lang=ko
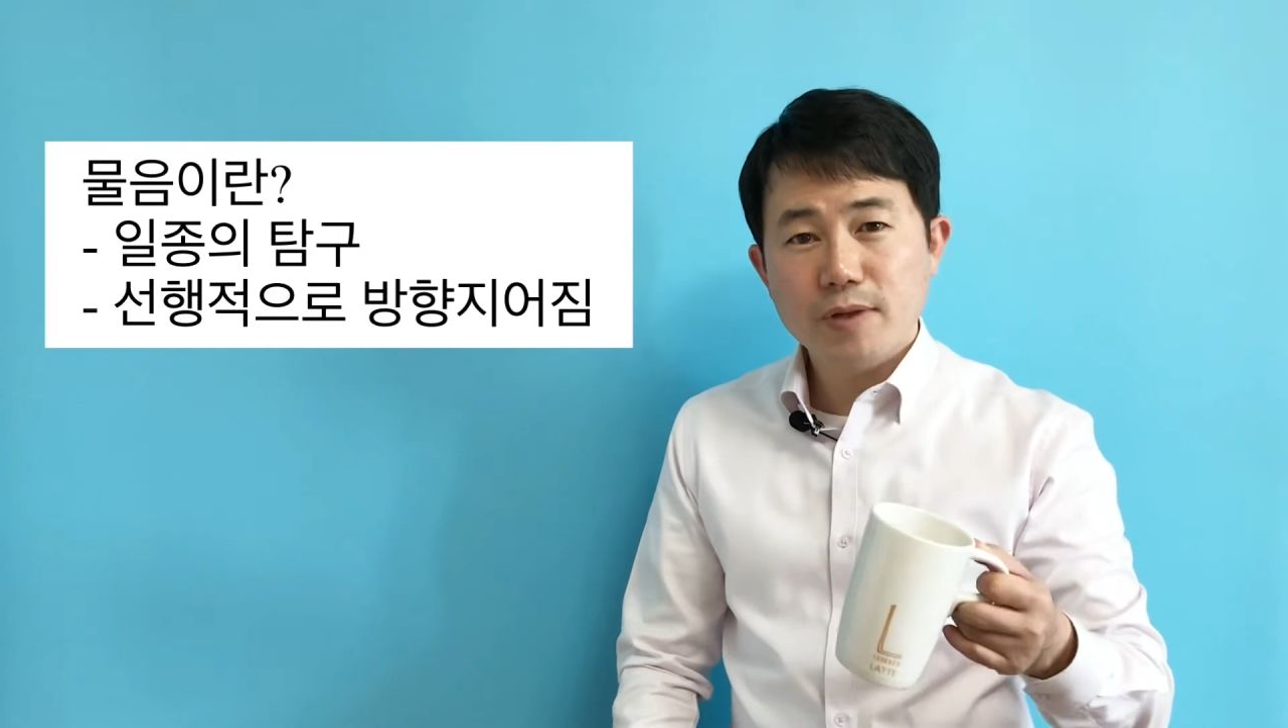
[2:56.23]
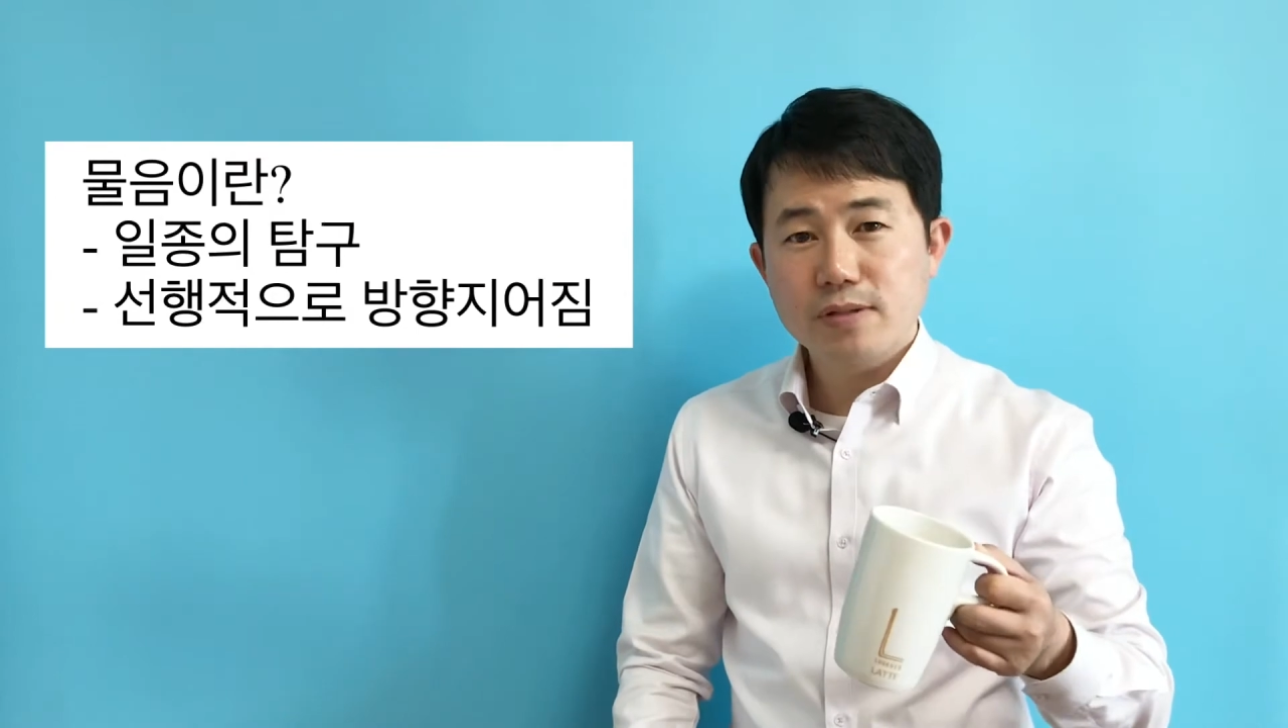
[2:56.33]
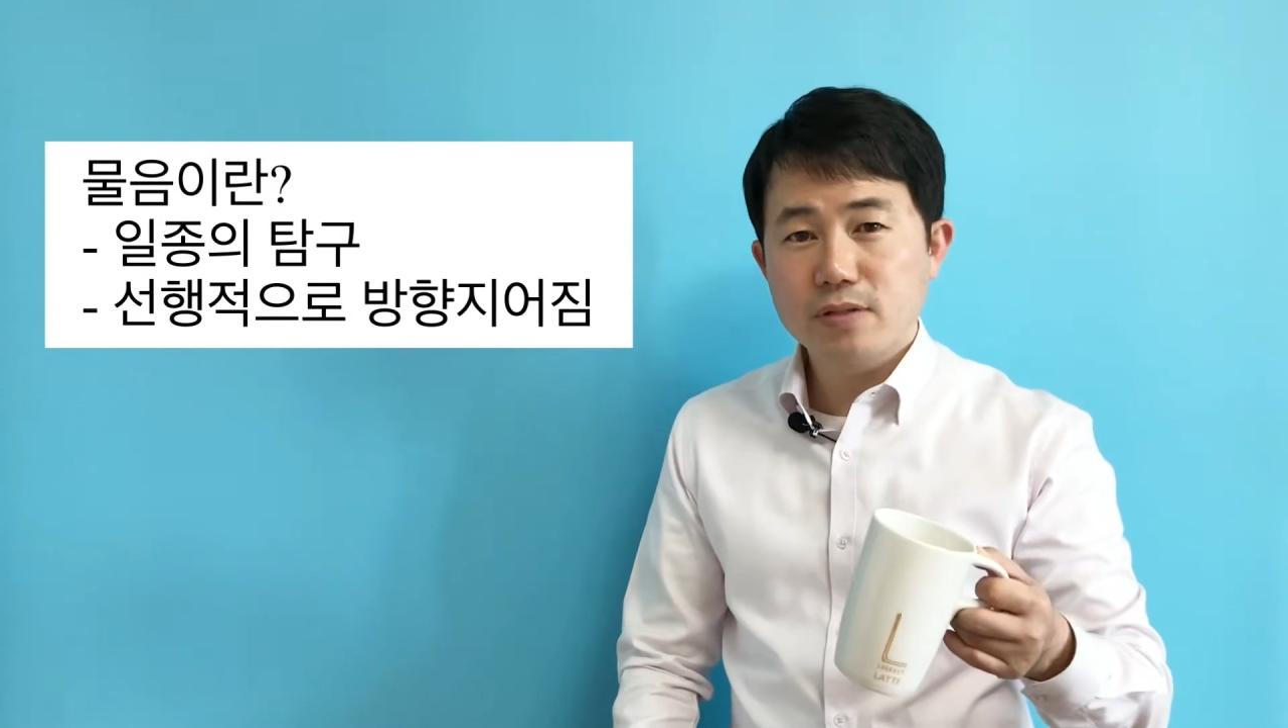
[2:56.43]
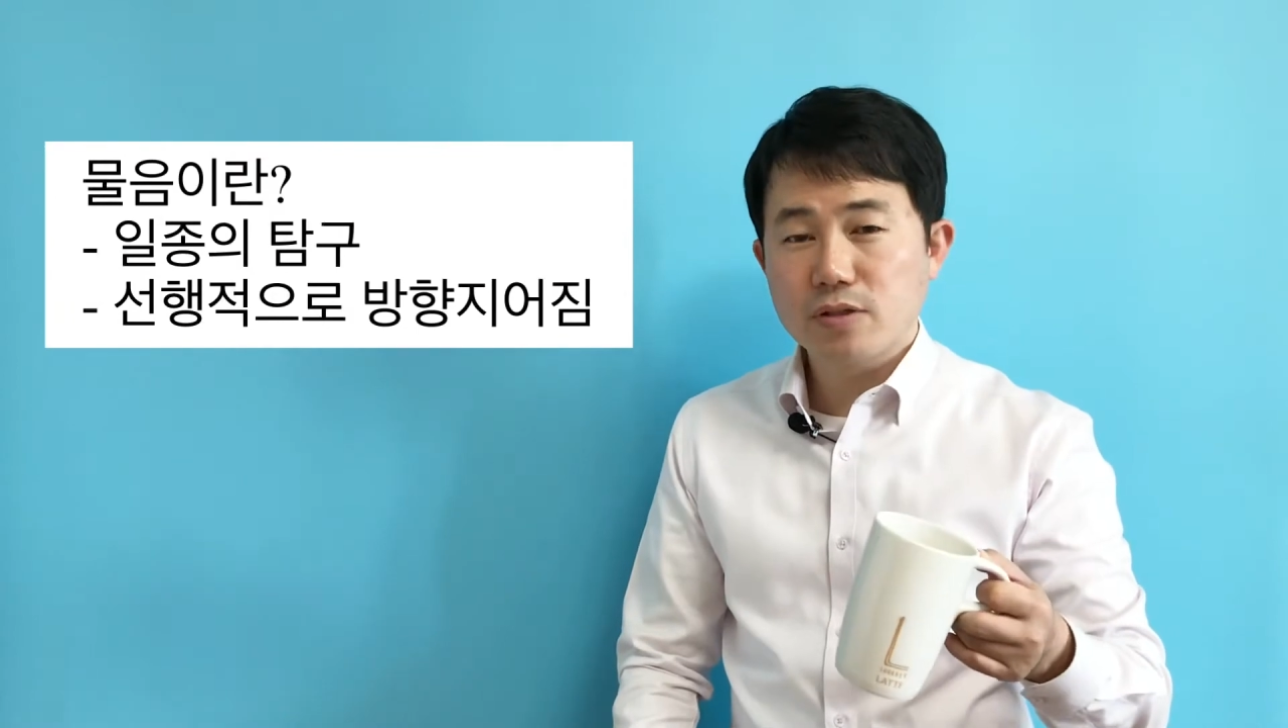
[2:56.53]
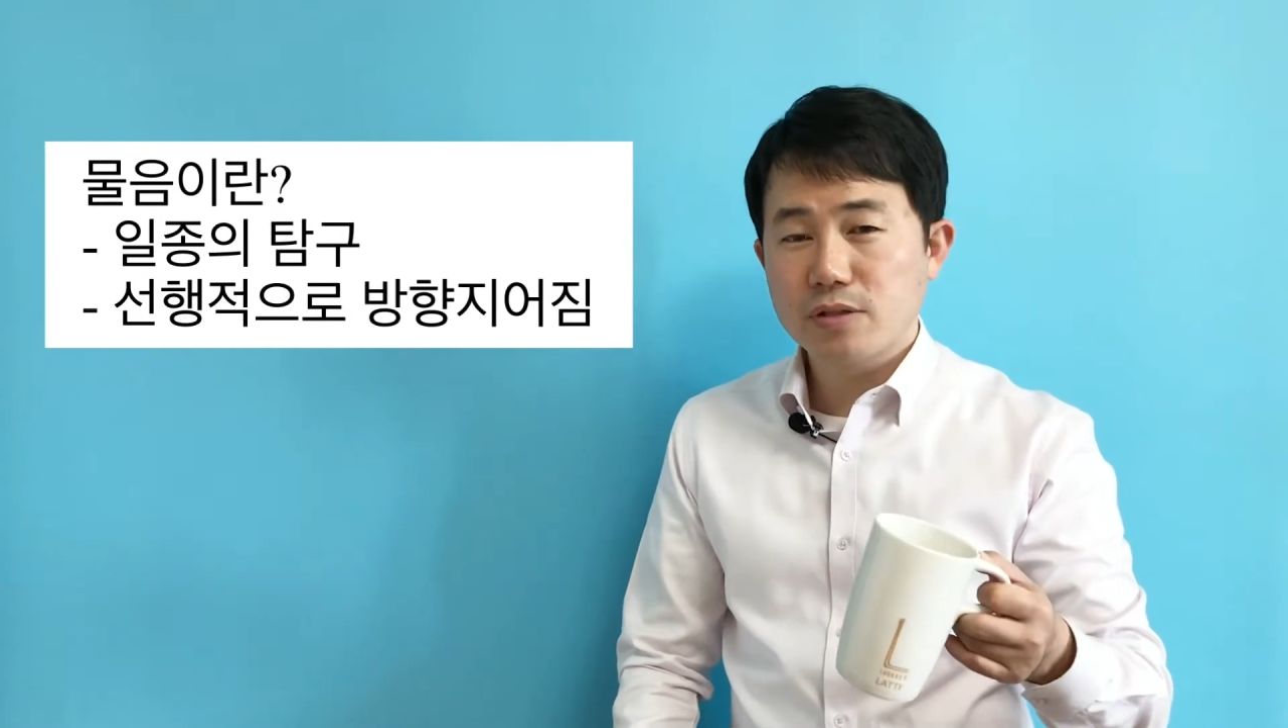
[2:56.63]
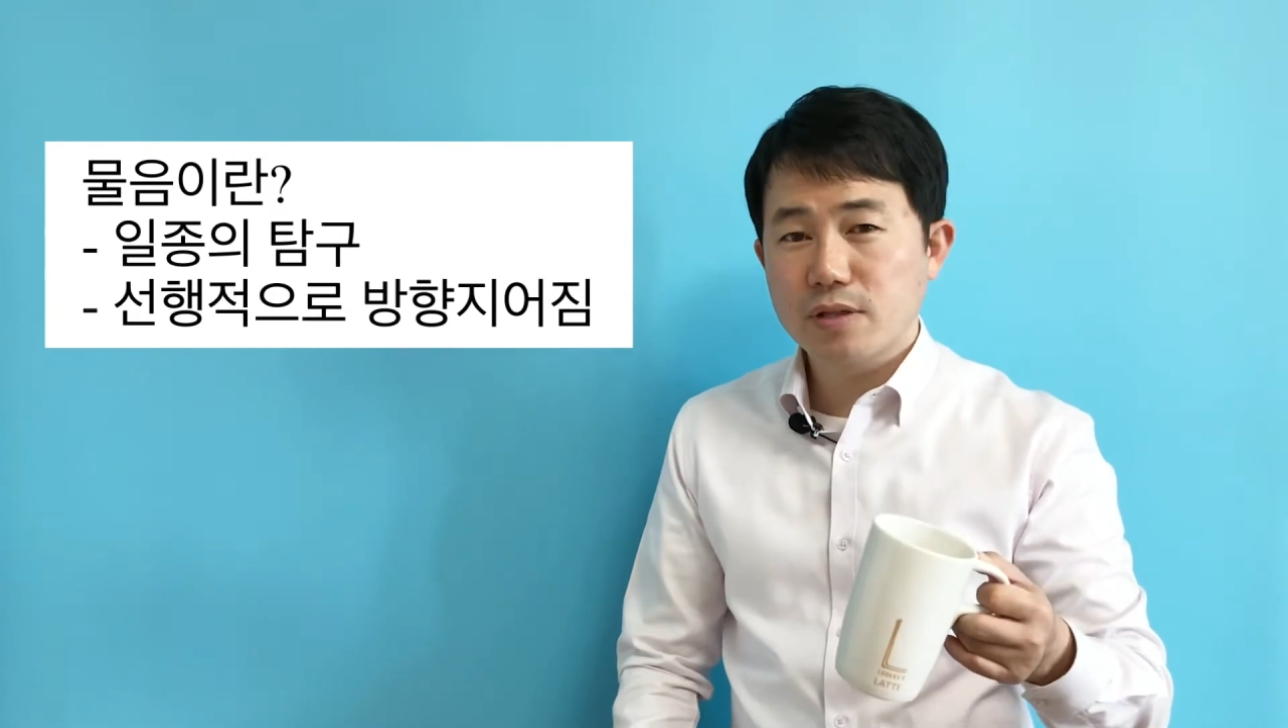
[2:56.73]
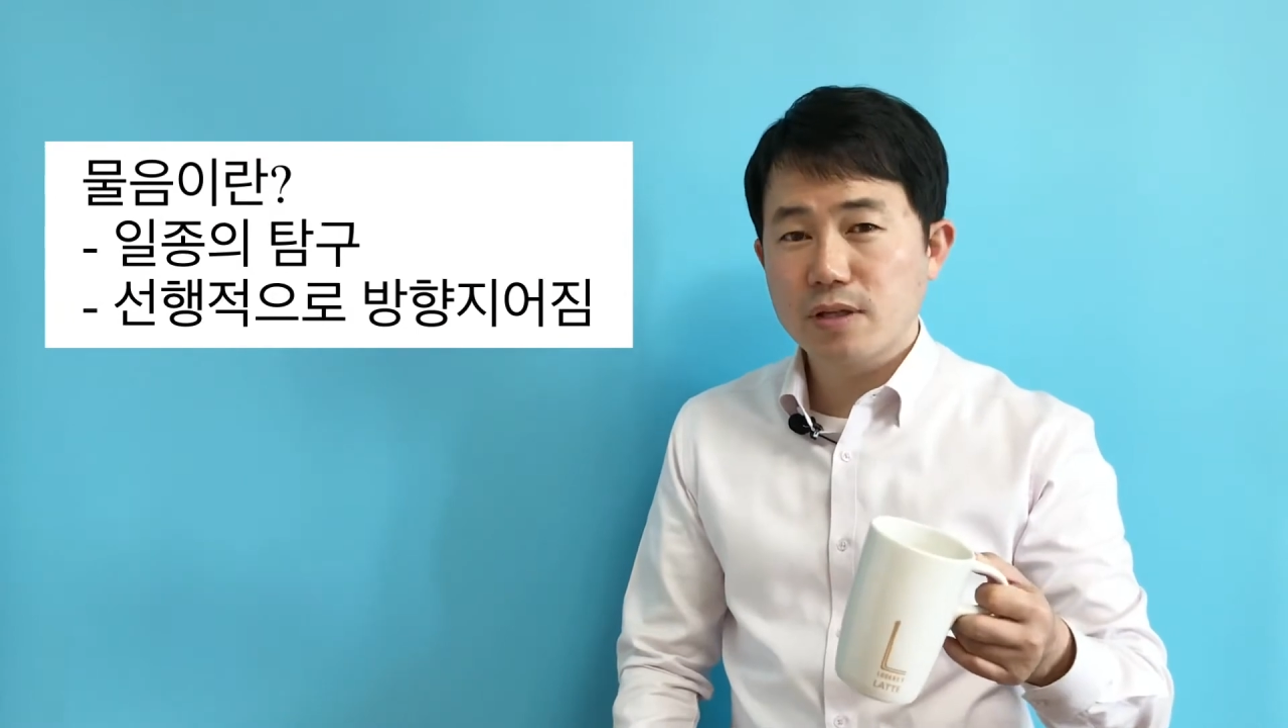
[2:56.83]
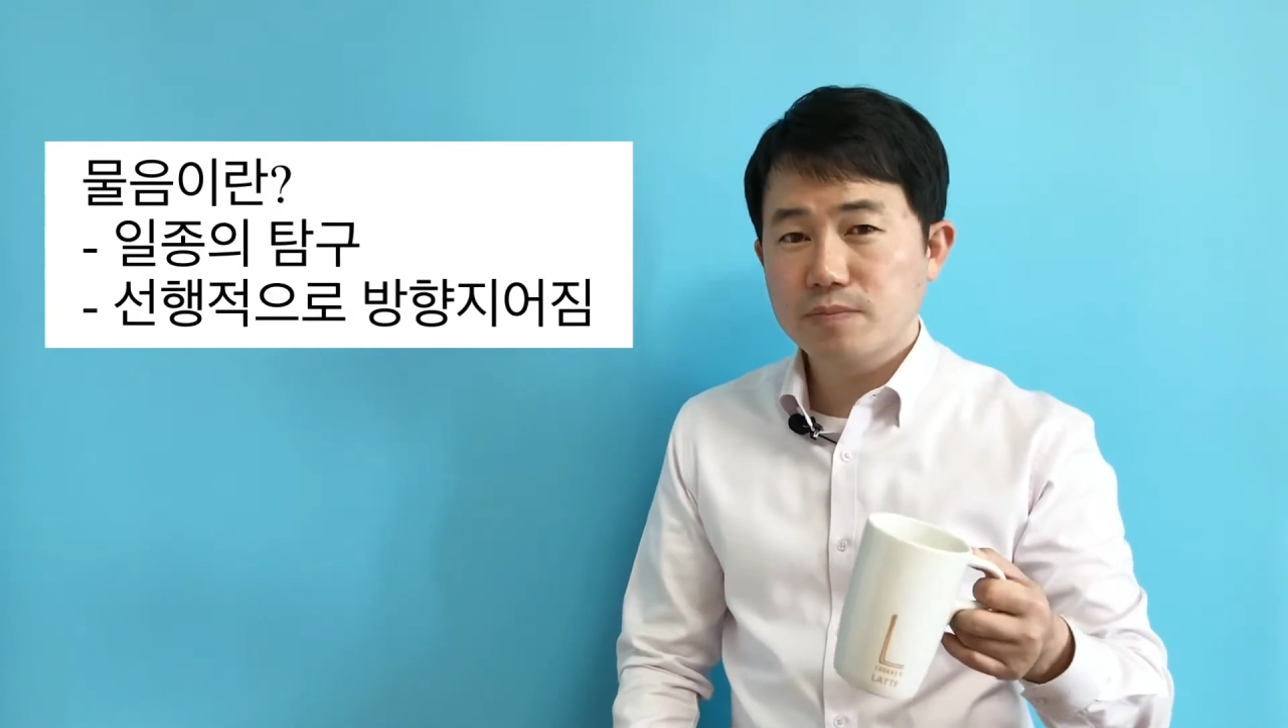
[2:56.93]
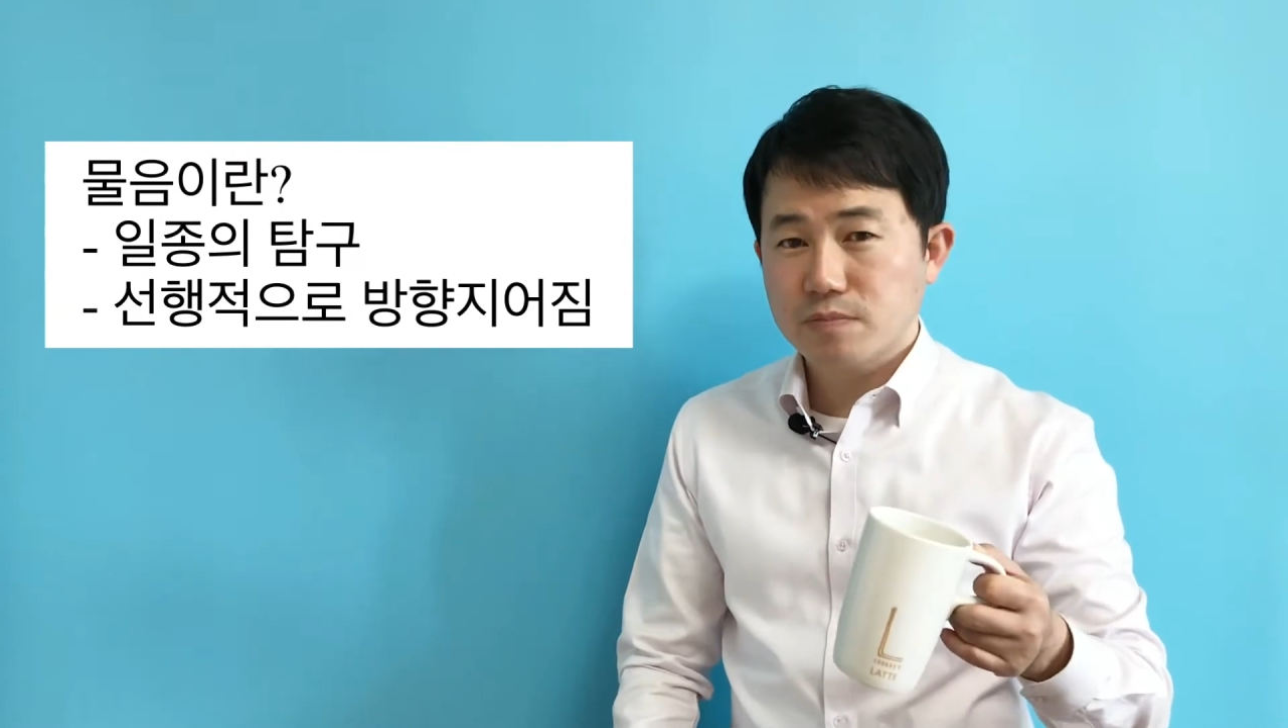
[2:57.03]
들어있는 게